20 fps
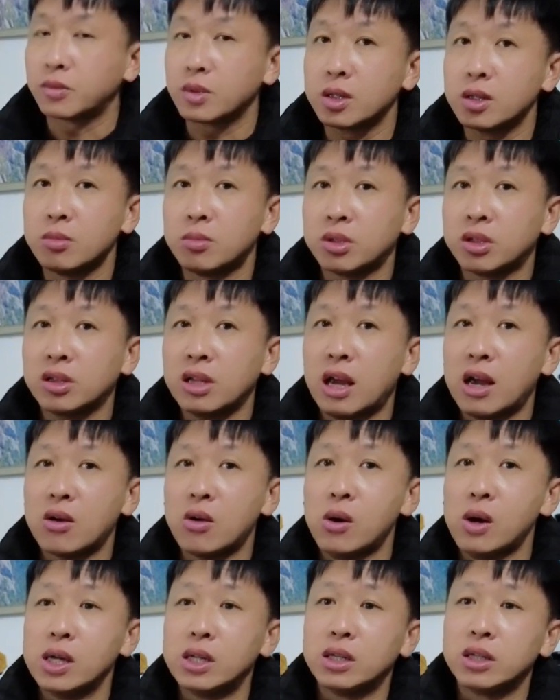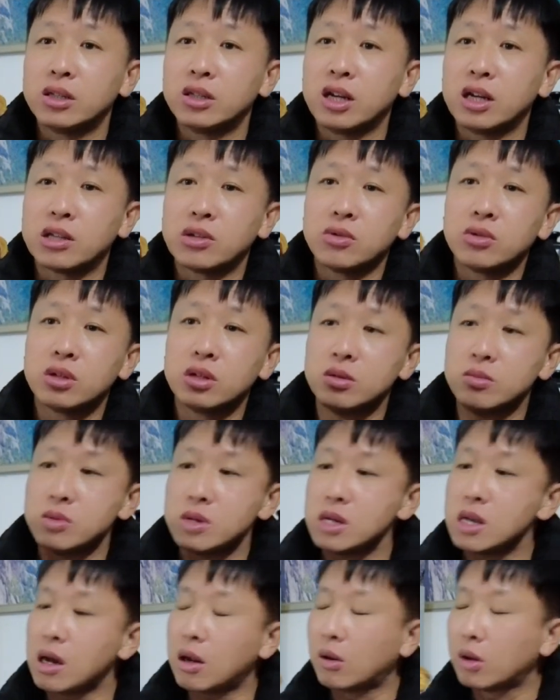这么大块的姜就吃不
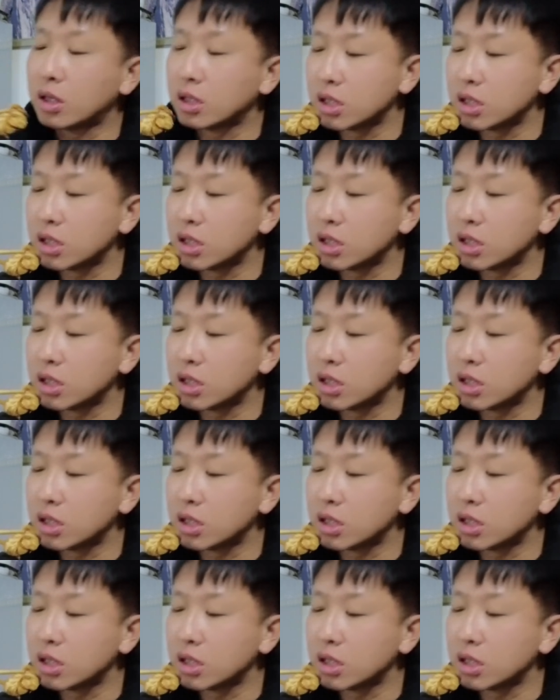了，